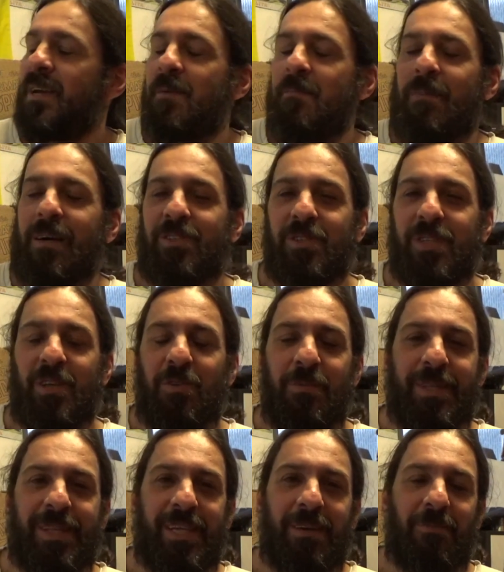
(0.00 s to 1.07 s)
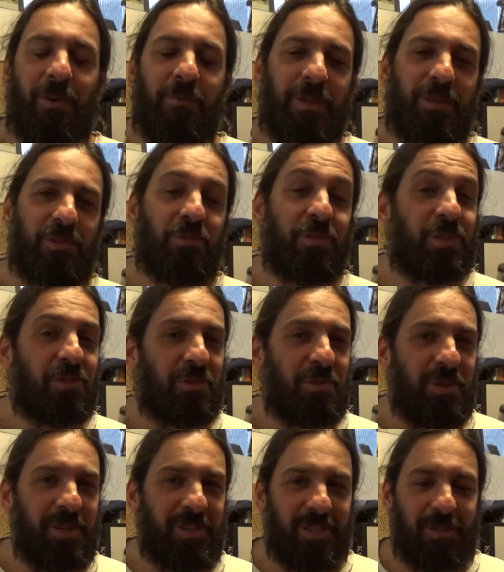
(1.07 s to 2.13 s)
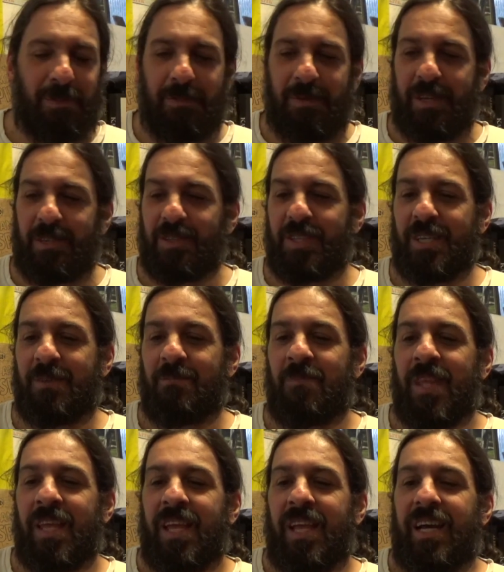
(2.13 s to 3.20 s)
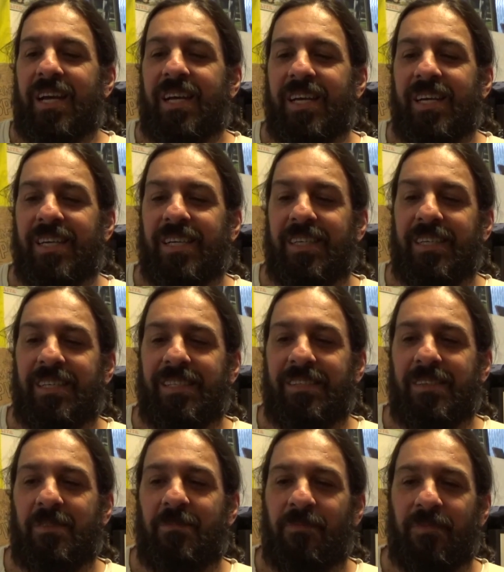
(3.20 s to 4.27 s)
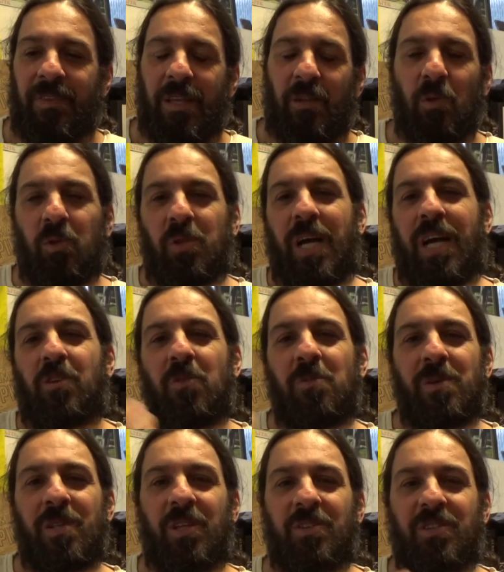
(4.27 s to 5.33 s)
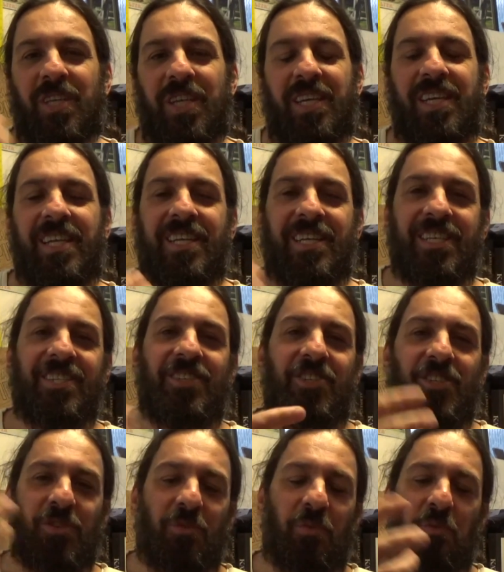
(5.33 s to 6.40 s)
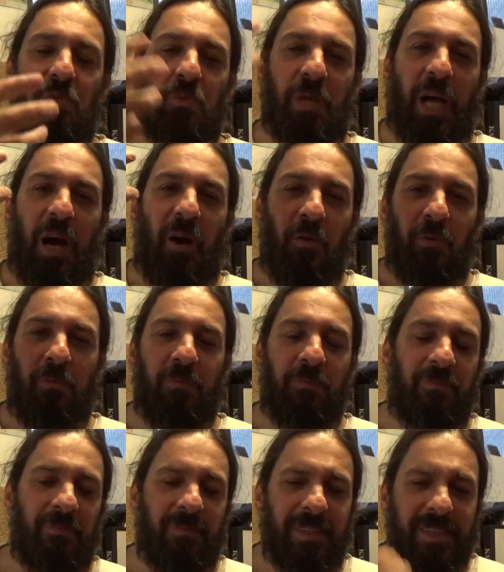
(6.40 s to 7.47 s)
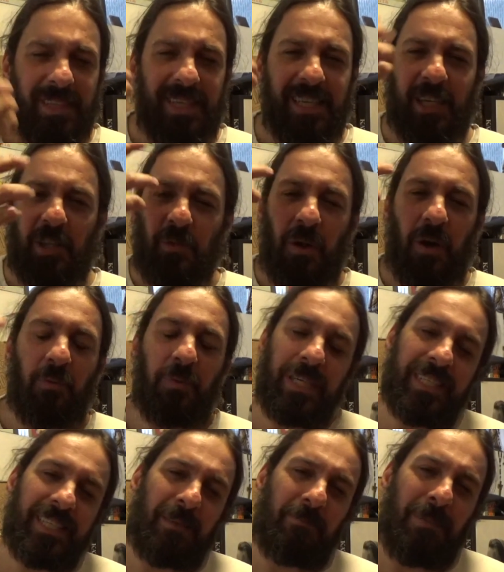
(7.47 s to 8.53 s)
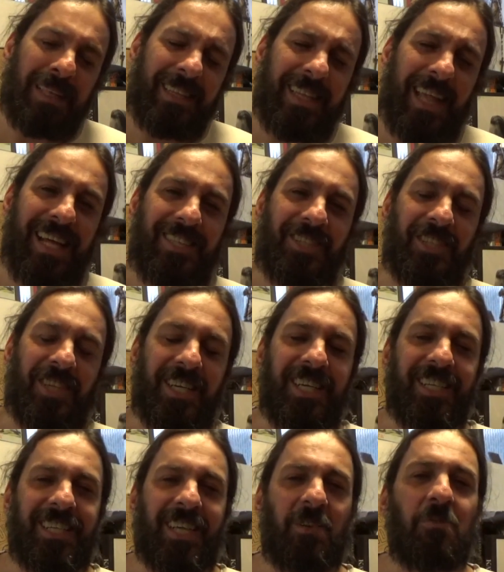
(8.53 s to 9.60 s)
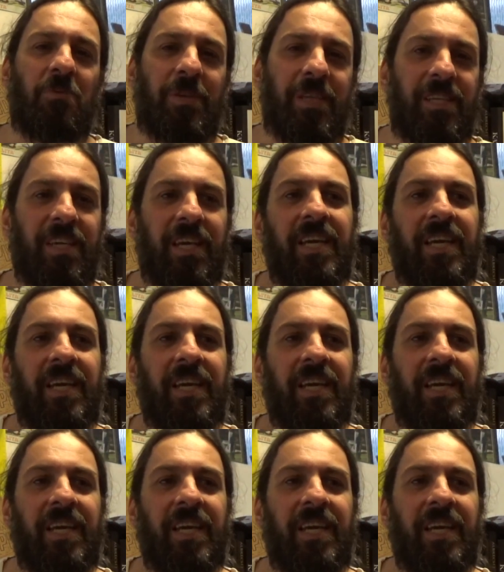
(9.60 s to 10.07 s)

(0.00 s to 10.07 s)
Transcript: Mas eu queria comentar ao menos duas coisas. Primeiro, assim, é notar como nossa elite cultural intelectual anda patética, né? anda ruim.